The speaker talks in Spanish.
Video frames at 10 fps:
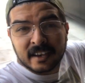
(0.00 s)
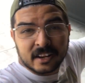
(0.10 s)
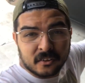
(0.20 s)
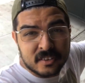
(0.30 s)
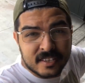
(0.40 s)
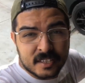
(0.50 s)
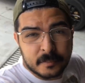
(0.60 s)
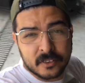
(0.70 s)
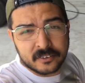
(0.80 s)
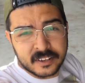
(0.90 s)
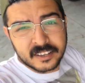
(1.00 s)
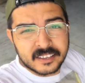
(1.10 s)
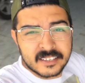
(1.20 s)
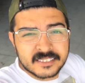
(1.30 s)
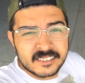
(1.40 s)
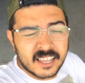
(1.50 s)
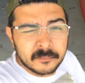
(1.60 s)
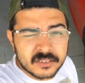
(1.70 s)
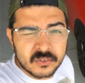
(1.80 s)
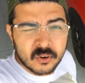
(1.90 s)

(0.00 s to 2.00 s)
el Country es este, perdón. Este es nada más un